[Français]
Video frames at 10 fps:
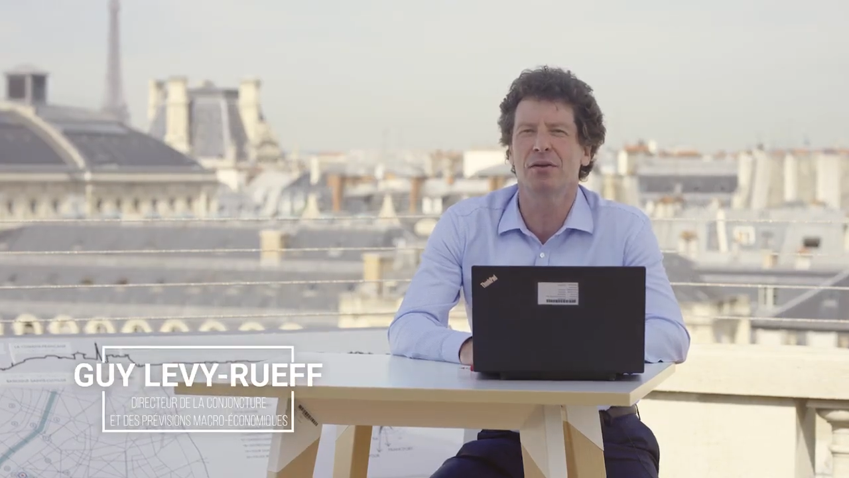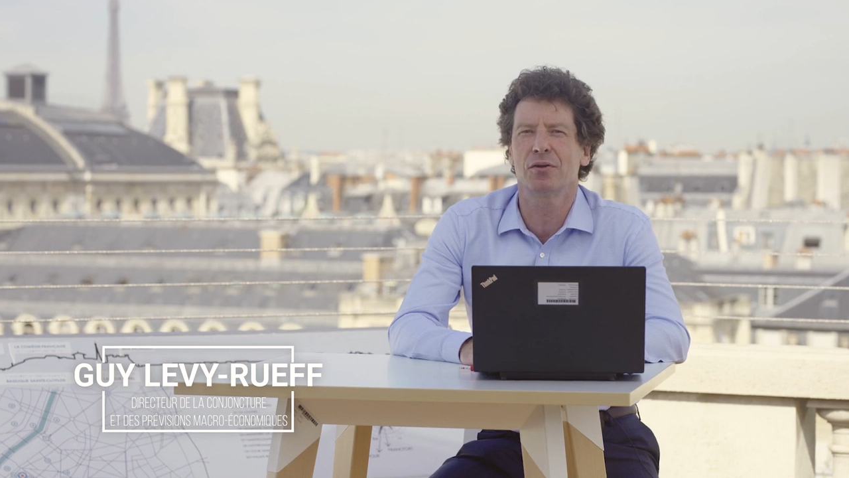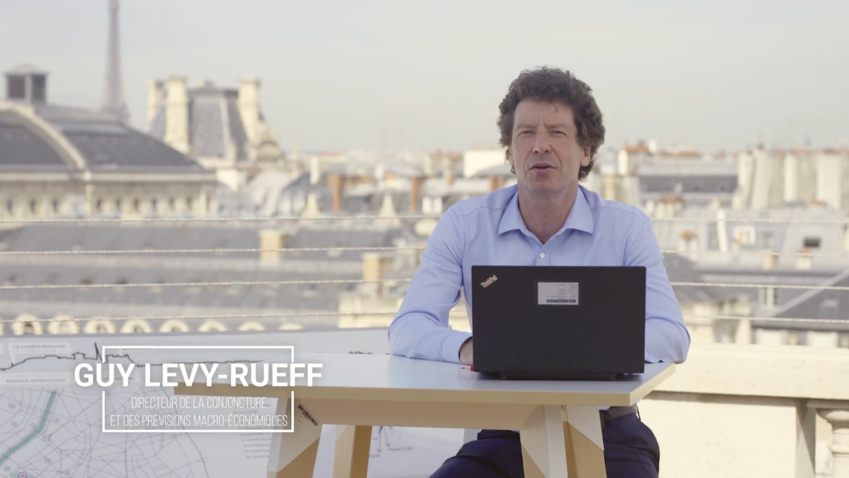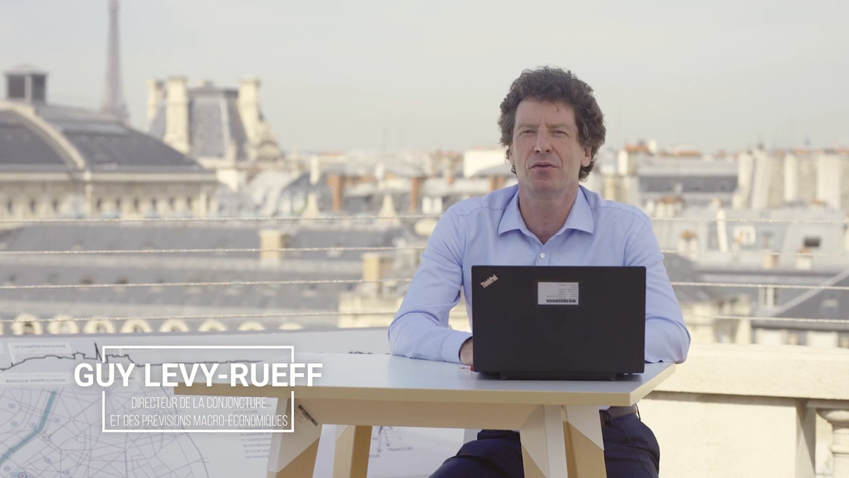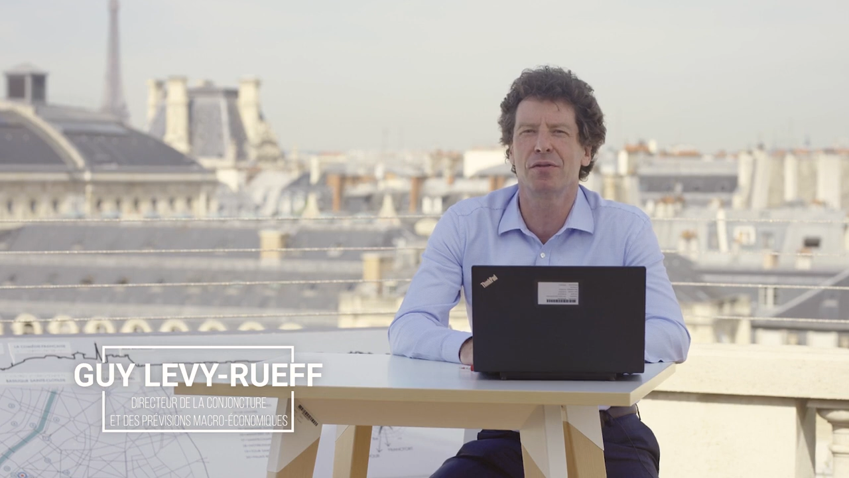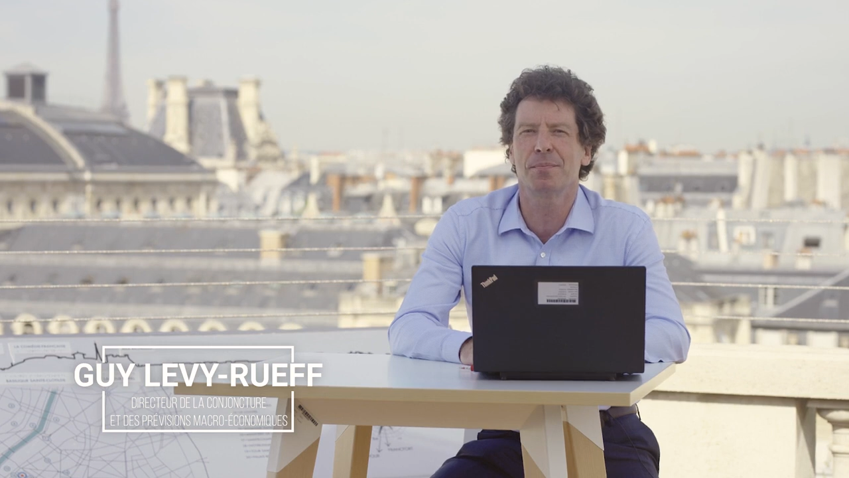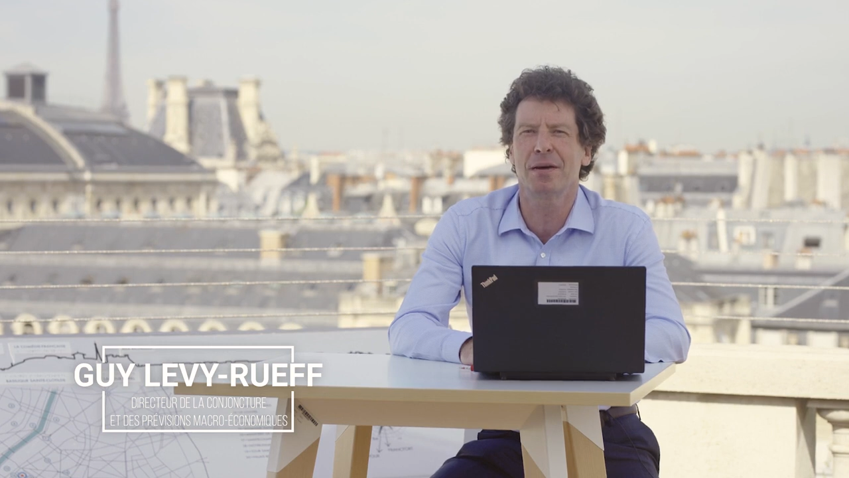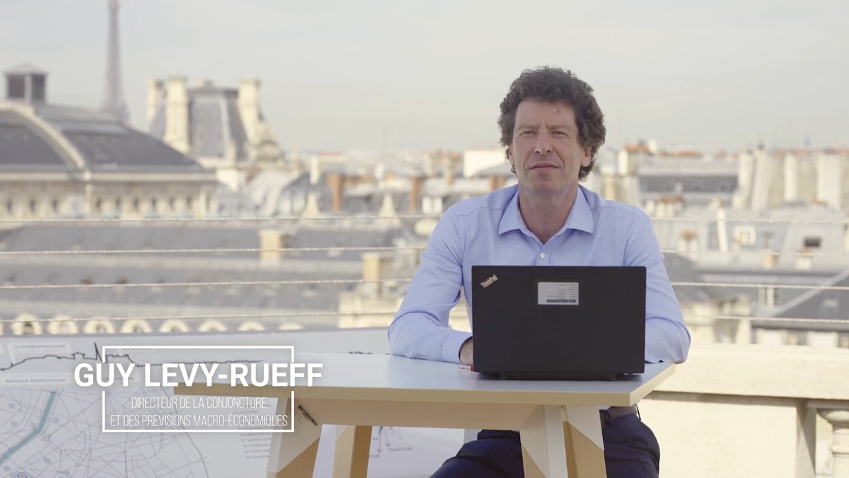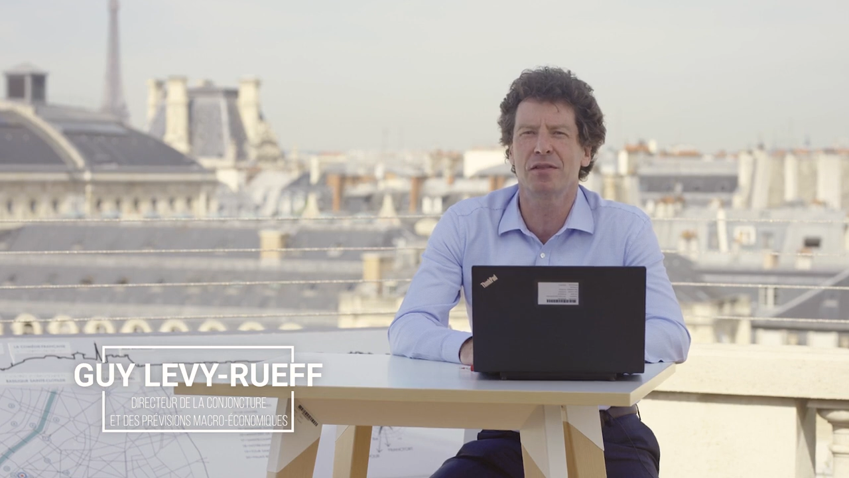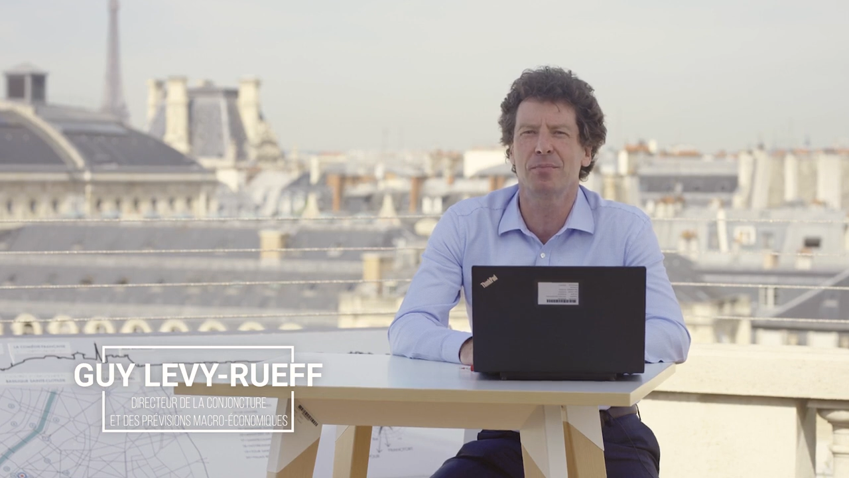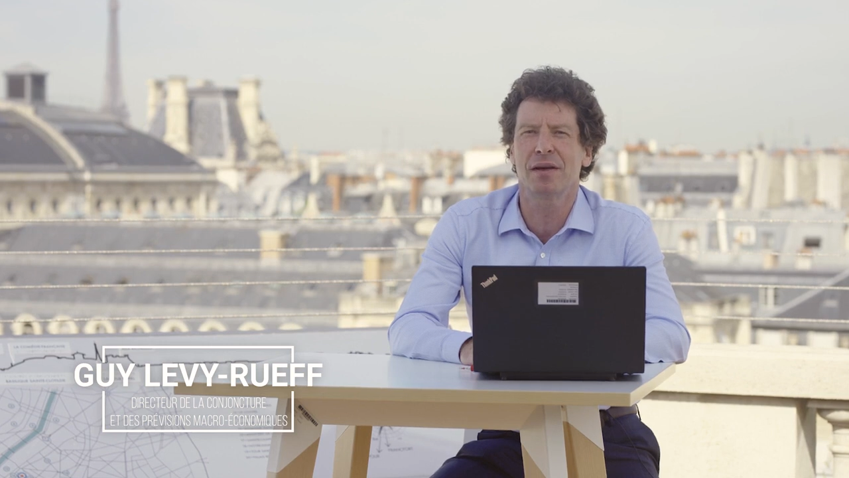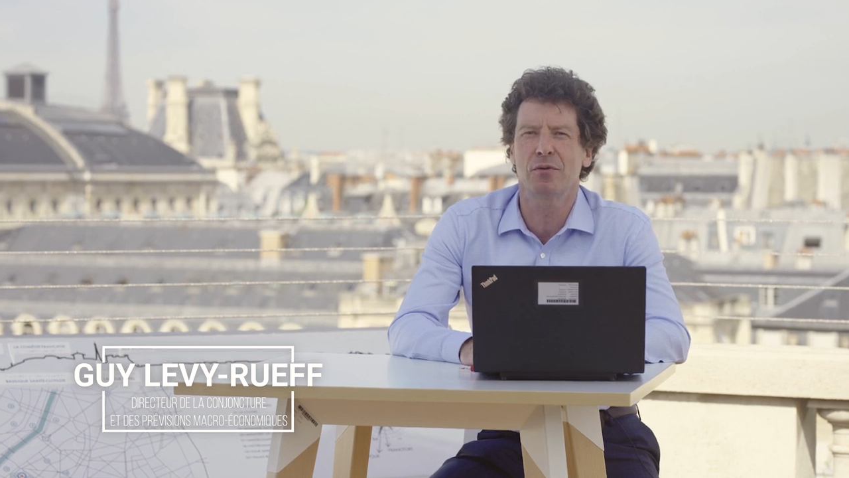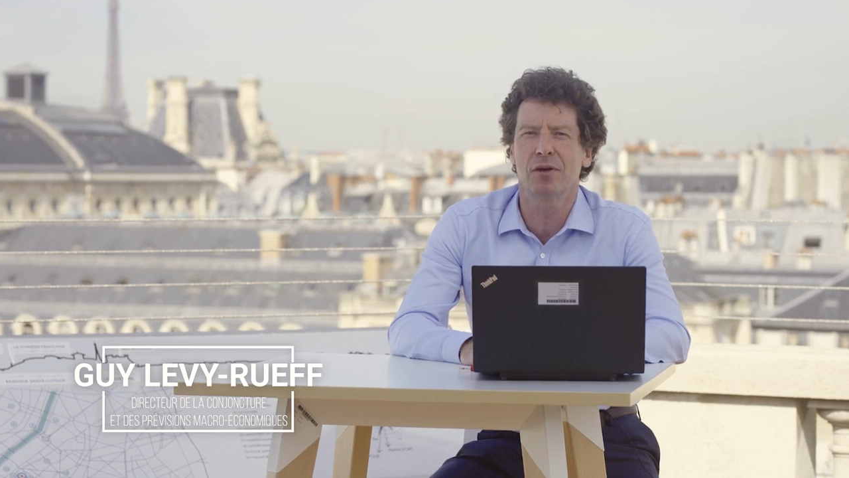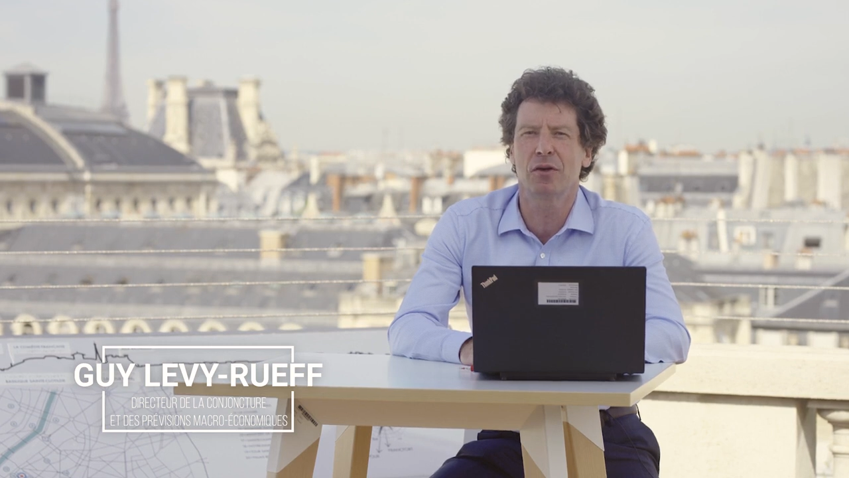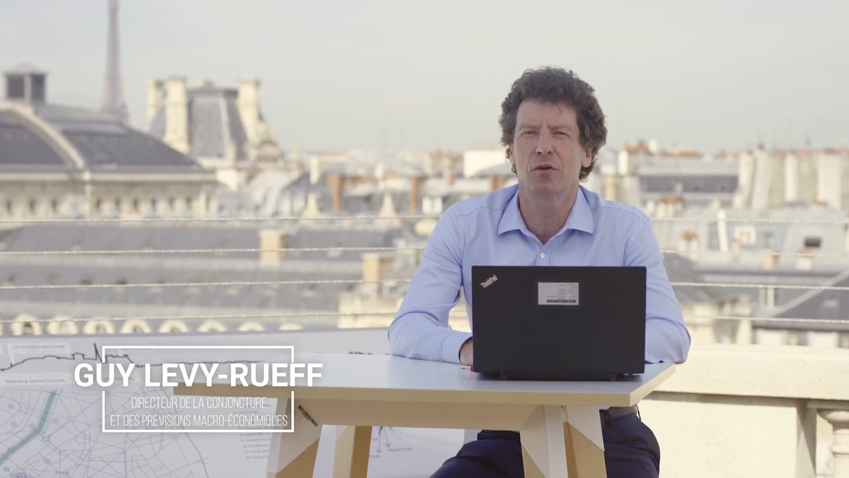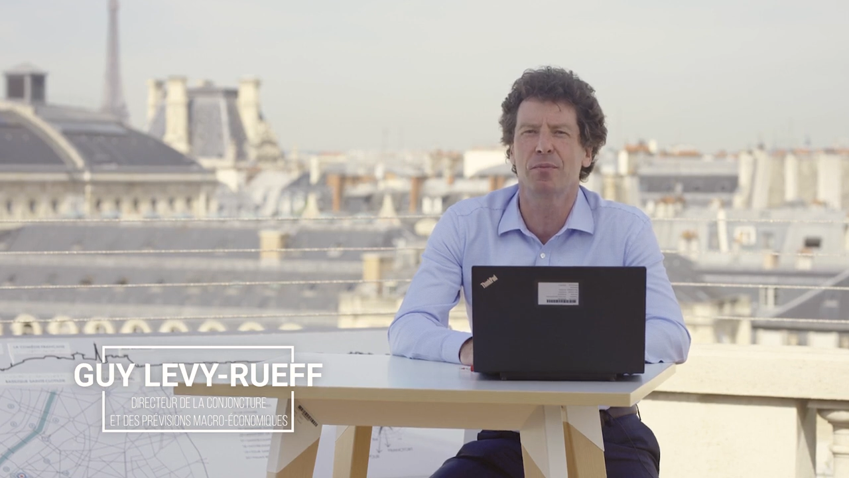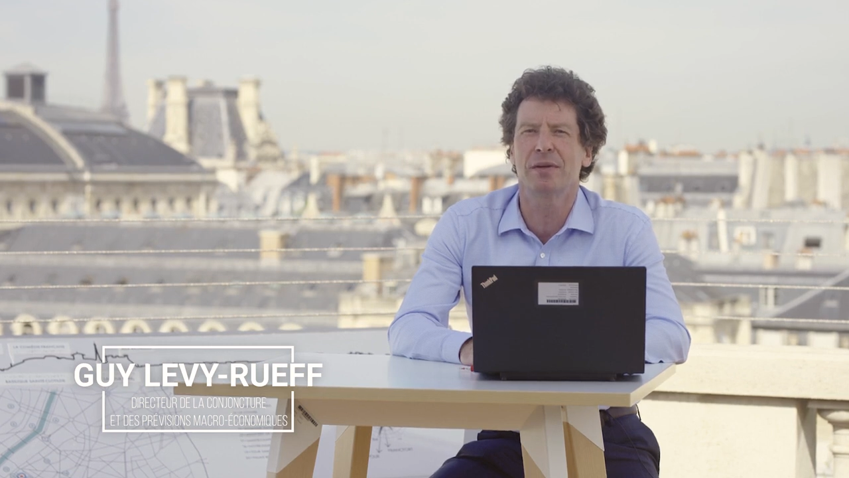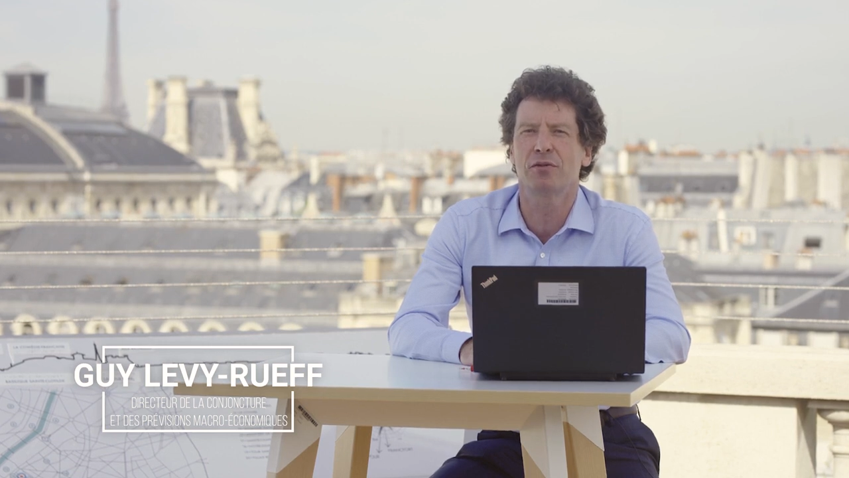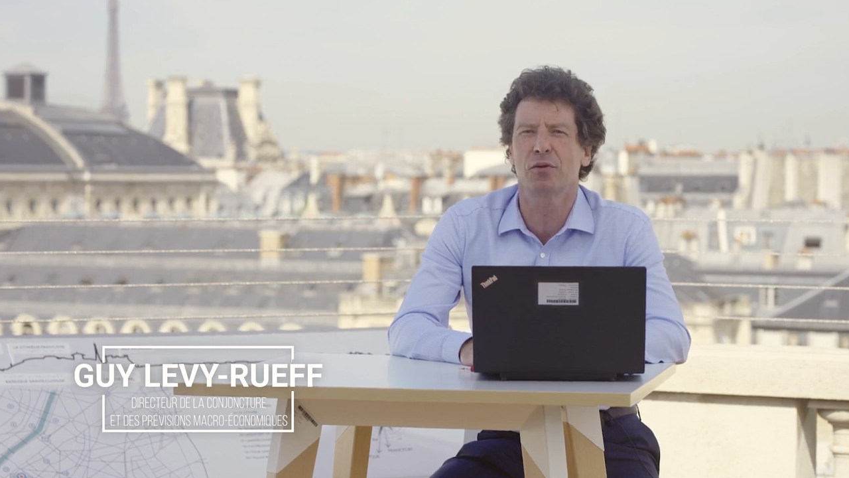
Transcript: notre nouvelle prévision macroéconomique